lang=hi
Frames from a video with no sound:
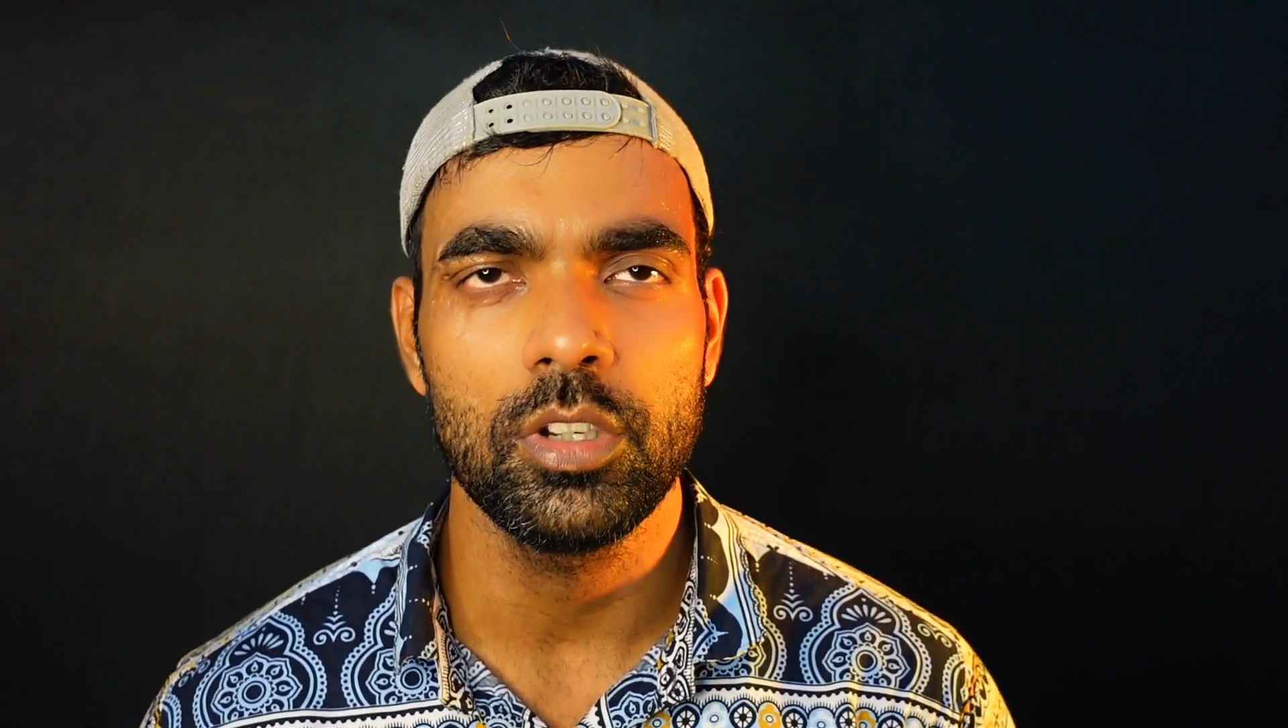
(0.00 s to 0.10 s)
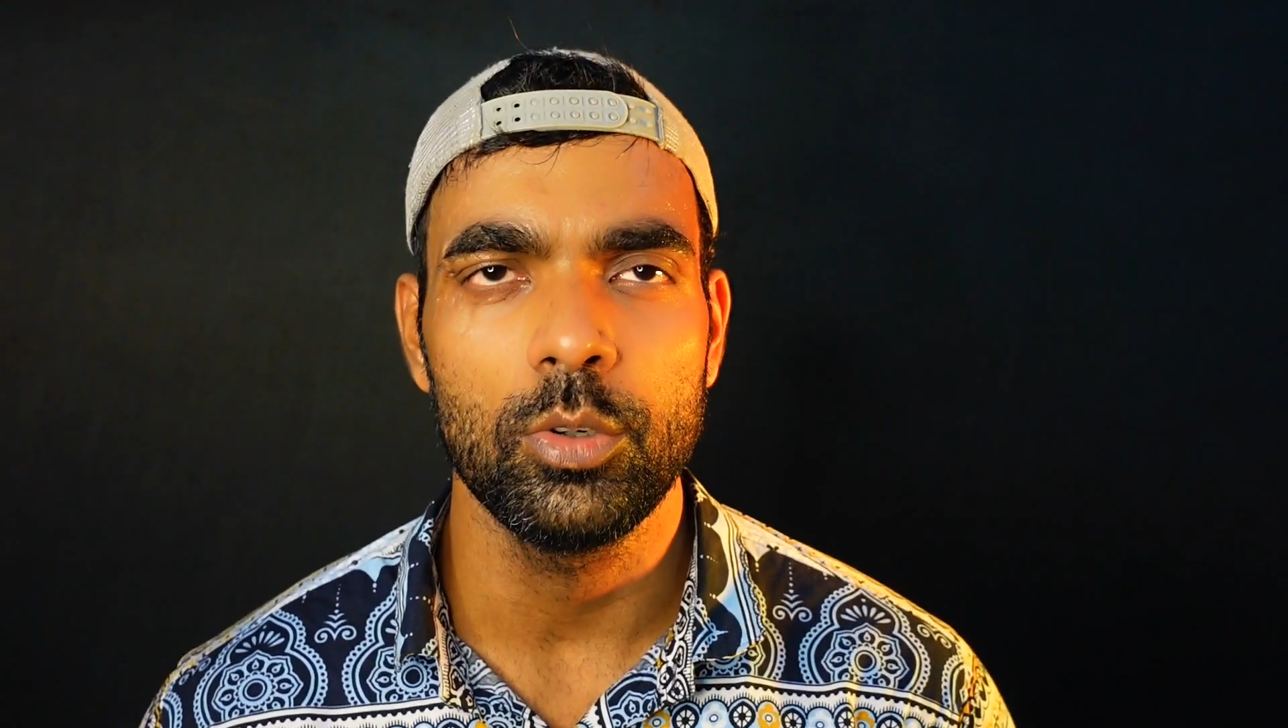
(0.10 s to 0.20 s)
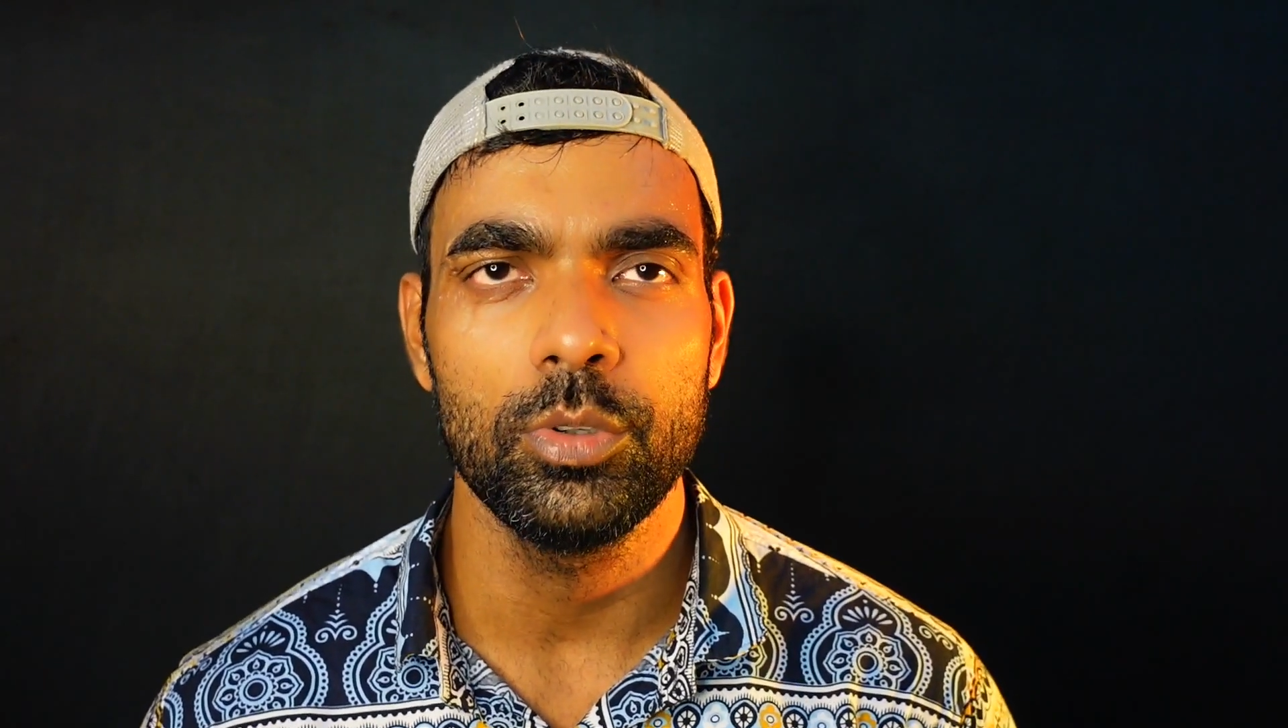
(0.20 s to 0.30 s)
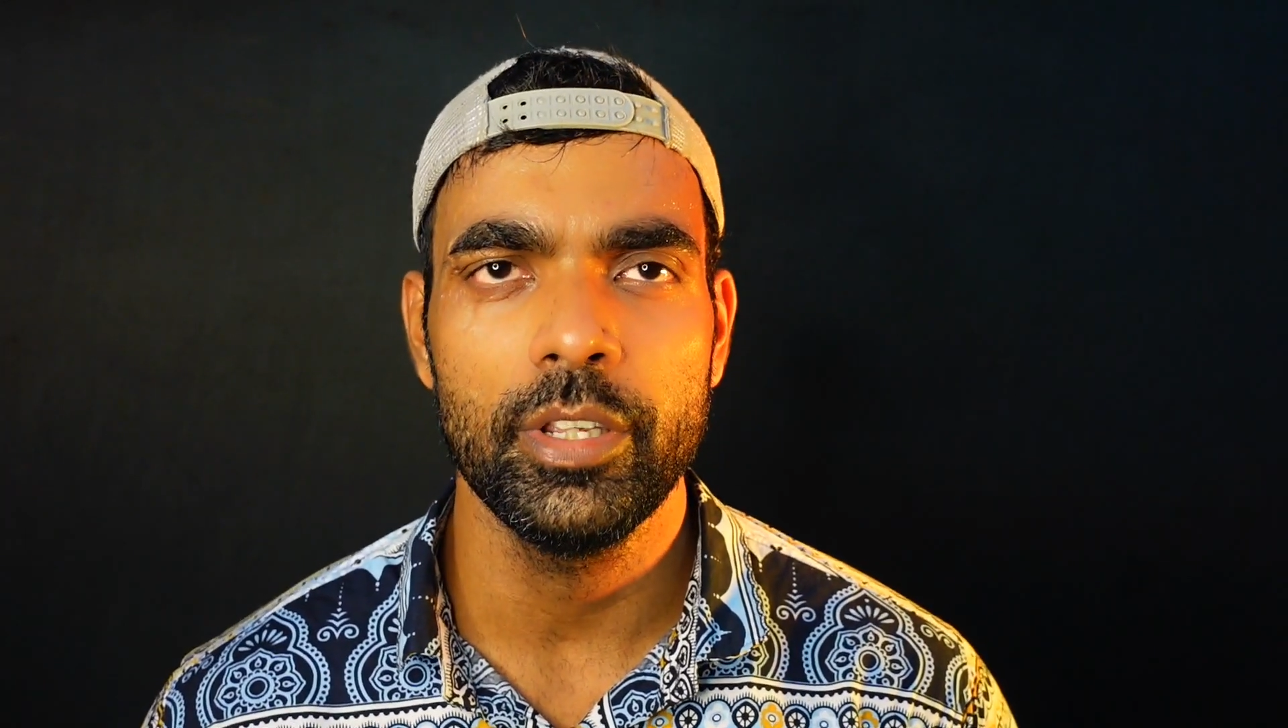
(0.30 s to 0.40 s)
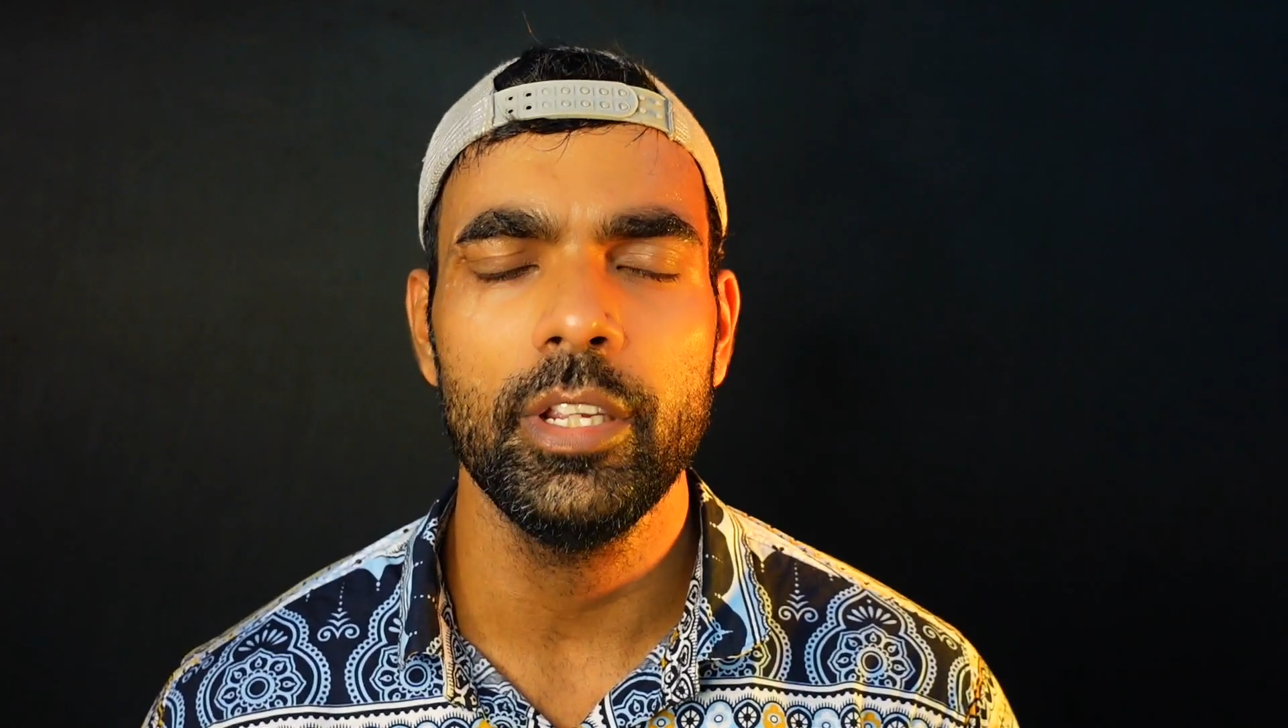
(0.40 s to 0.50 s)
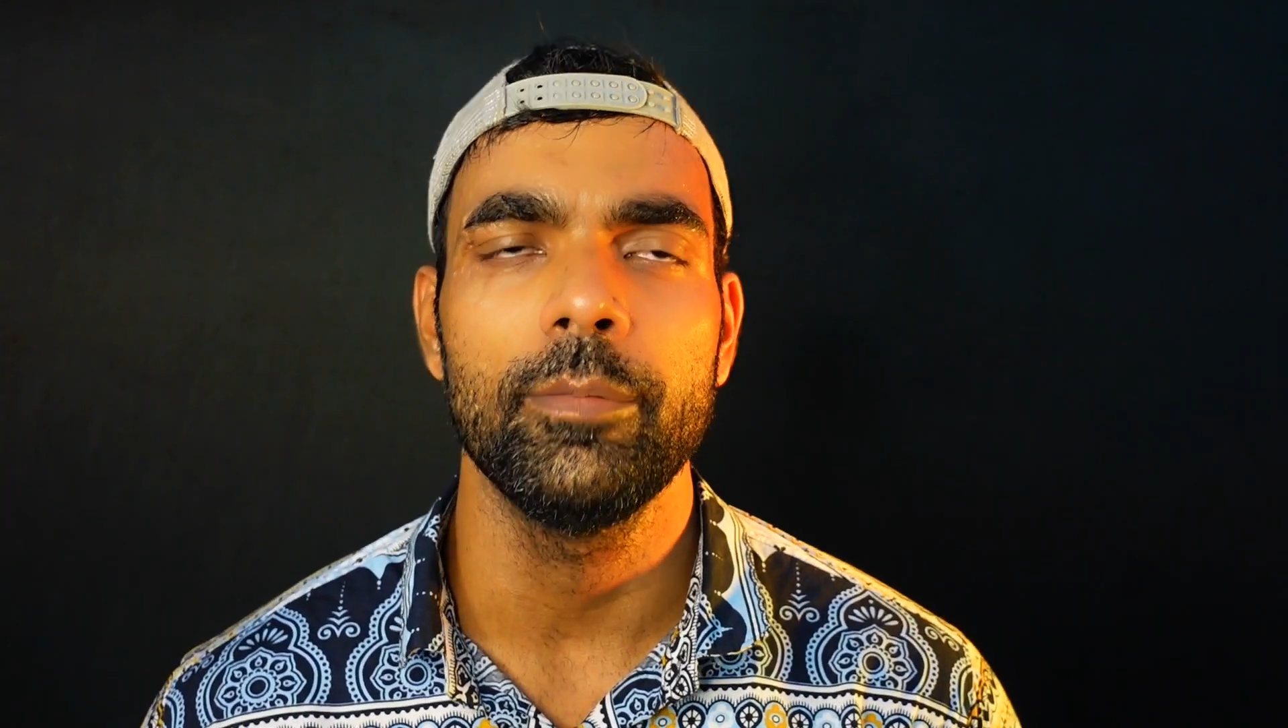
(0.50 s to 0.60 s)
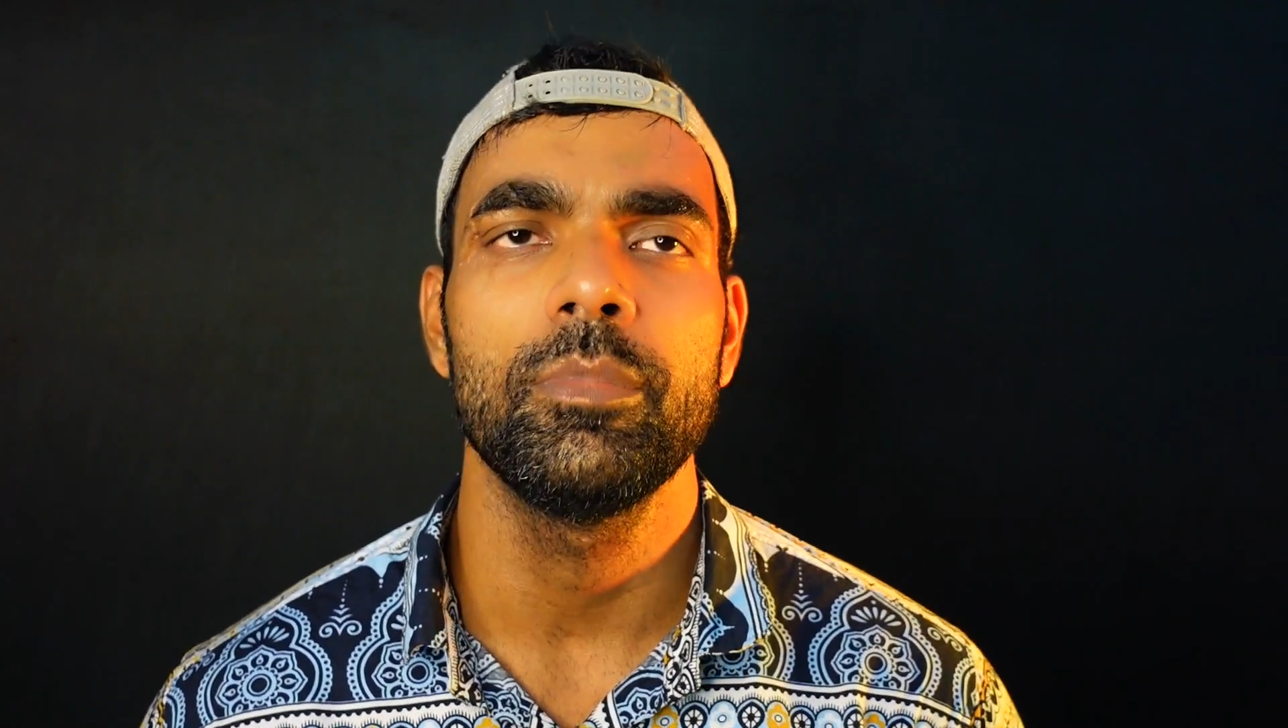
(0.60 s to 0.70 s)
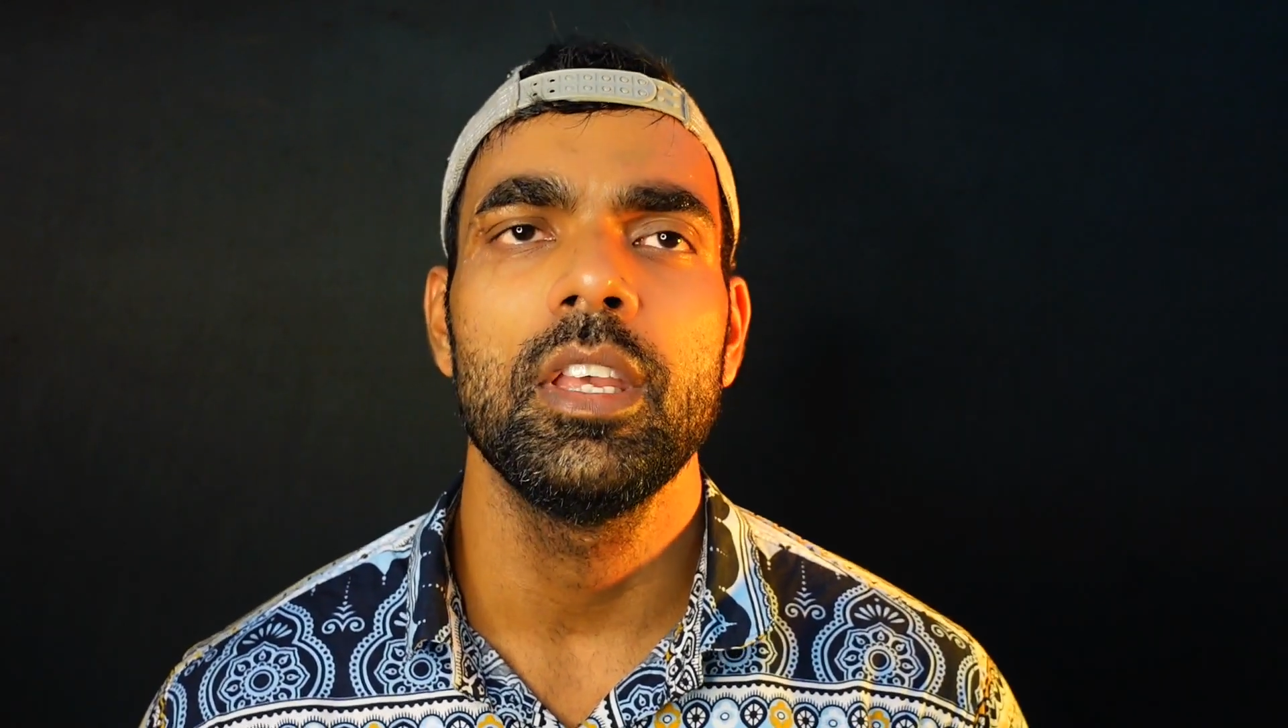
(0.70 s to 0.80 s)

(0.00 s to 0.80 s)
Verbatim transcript: करो ठीक है